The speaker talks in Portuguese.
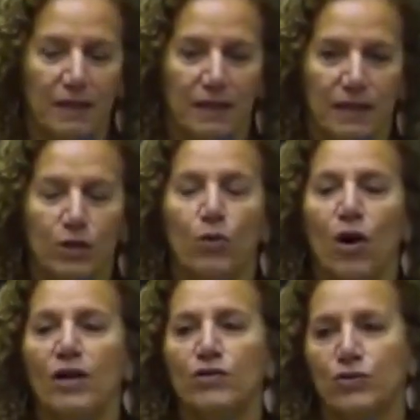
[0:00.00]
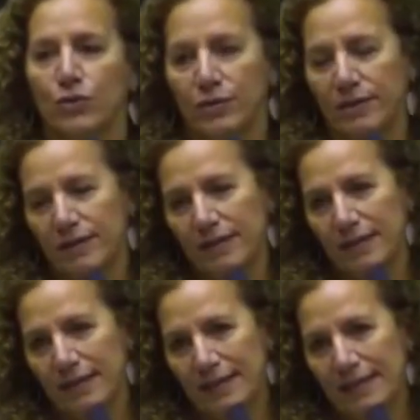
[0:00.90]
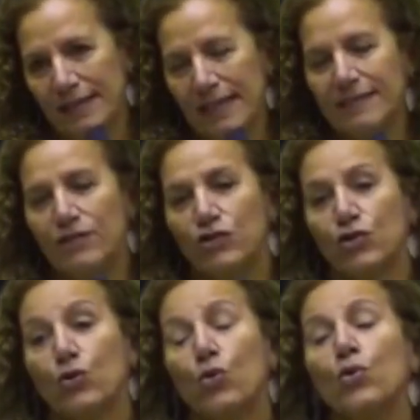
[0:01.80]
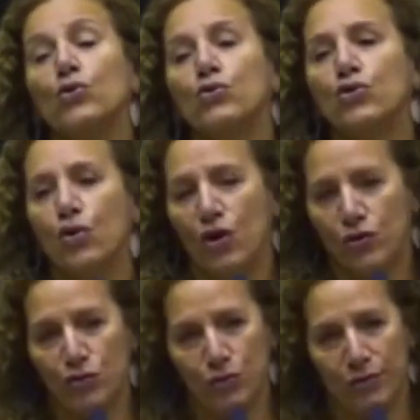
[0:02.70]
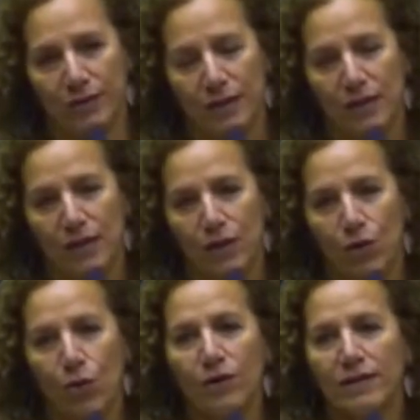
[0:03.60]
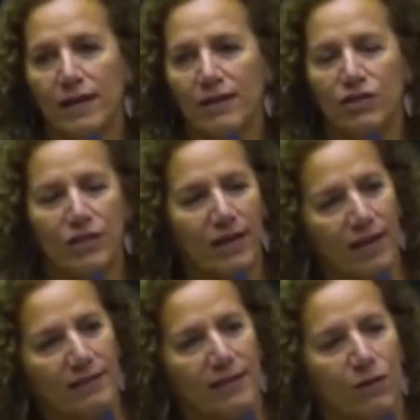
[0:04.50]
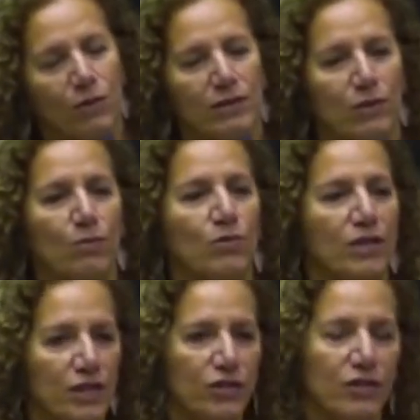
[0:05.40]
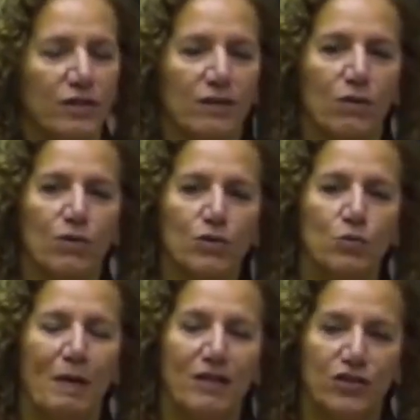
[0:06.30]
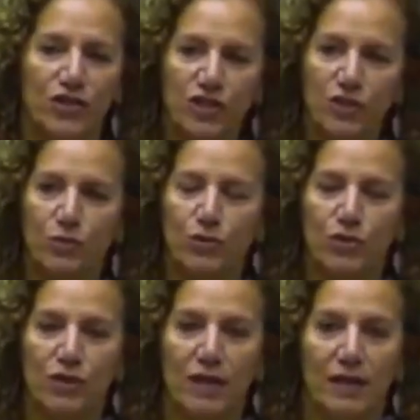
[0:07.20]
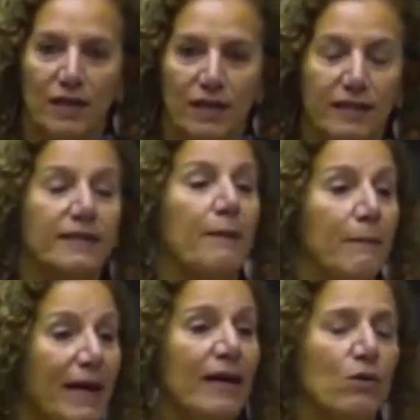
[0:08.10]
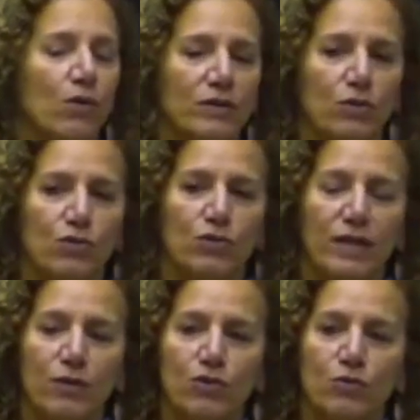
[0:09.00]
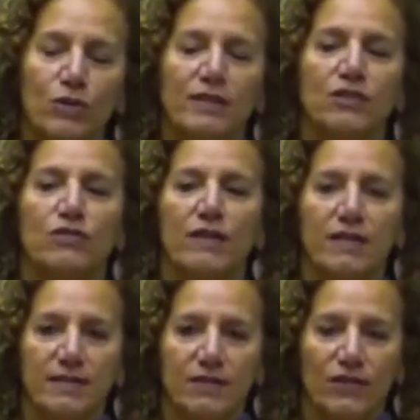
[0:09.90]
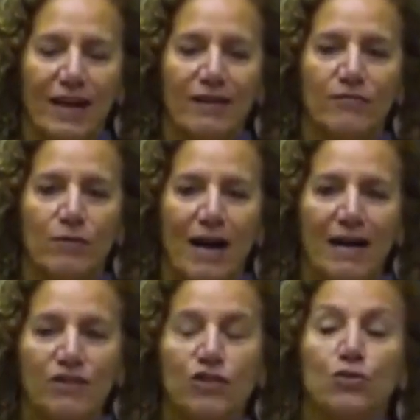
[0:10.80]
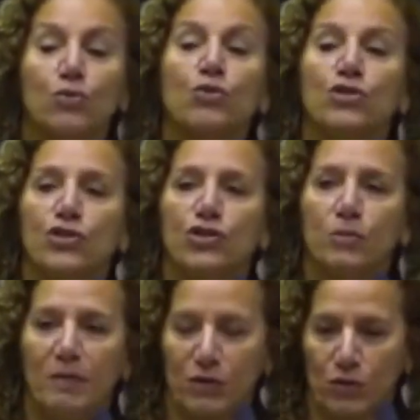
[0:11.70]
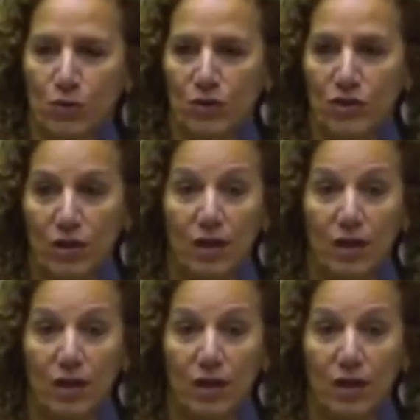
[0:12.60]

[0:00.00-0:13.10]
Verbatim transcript: E o ódio, e esse discurso de ódio contra a esquerda, contra a comunista, contra os palestinos e também contra os judeus, muitas vezes levam a atitudes de pessoas